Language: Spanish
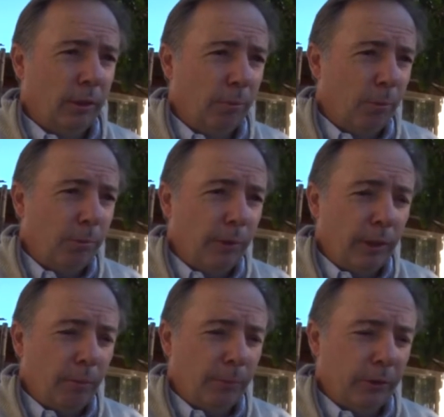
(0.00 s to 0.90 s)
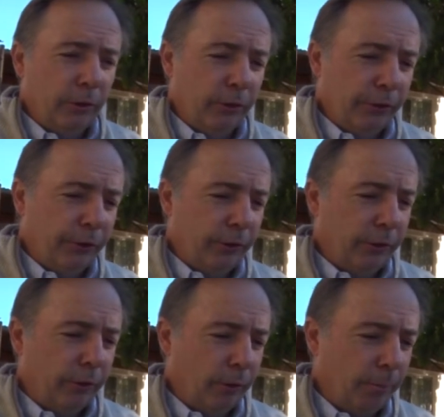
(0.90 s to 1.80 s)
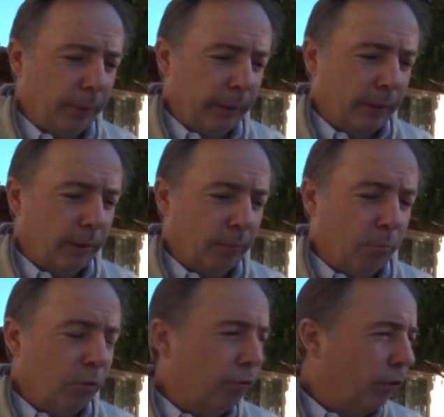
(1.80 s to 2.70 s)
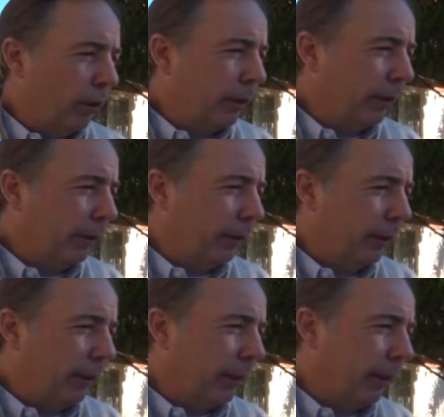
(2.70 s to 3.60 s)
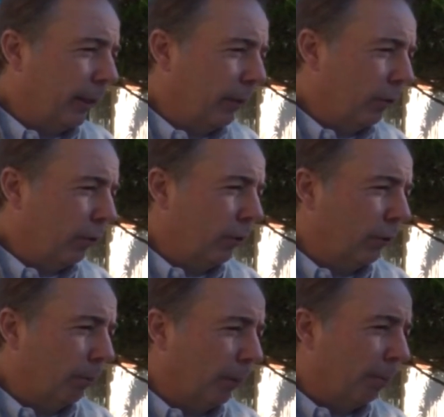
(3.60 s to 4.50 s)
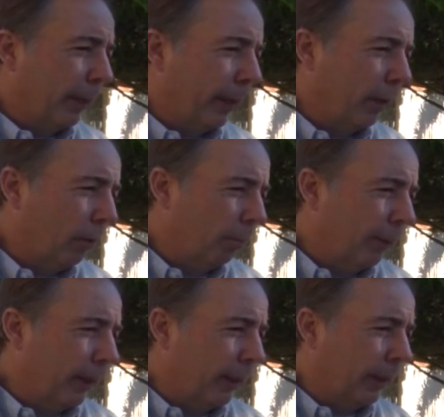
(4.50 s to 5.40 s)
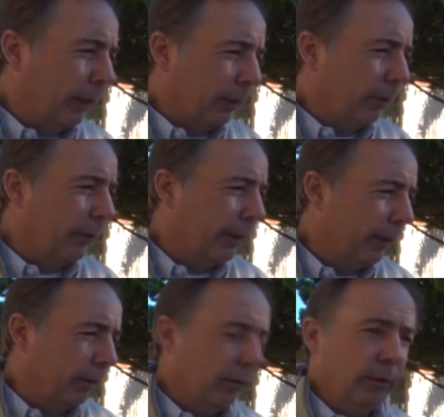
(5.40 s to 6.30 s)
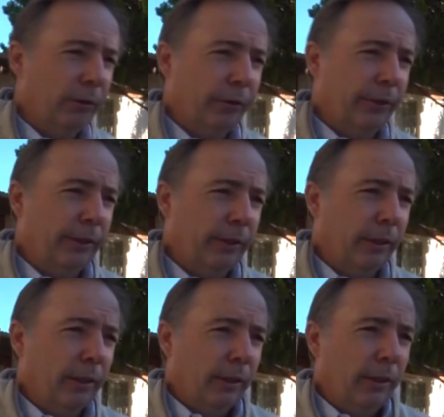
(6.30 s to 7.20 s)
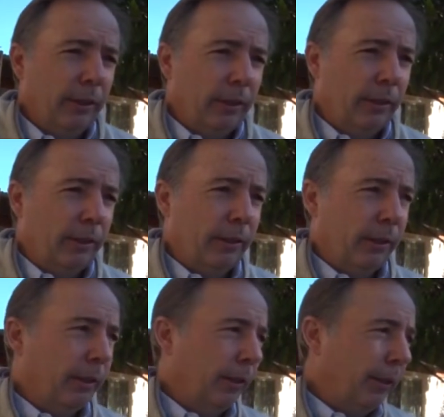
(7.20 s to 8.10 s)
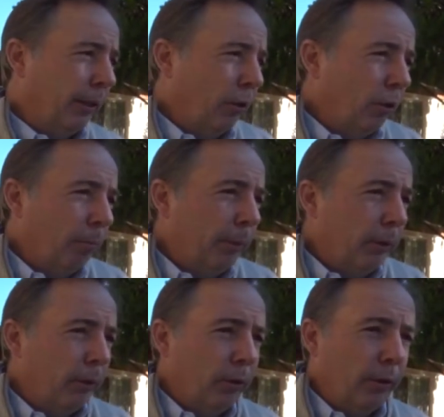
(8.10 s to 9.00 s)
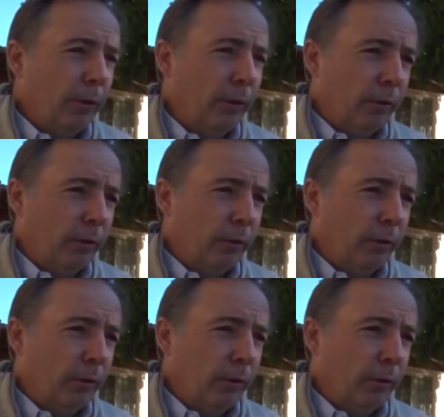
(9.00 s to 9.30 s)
desde mi humilde opinión, lo es cierto?, que nos impacta muy fuerte sin estar nosotros preparados para la categoría, ¿no? Entonces, este, y de golpe hoy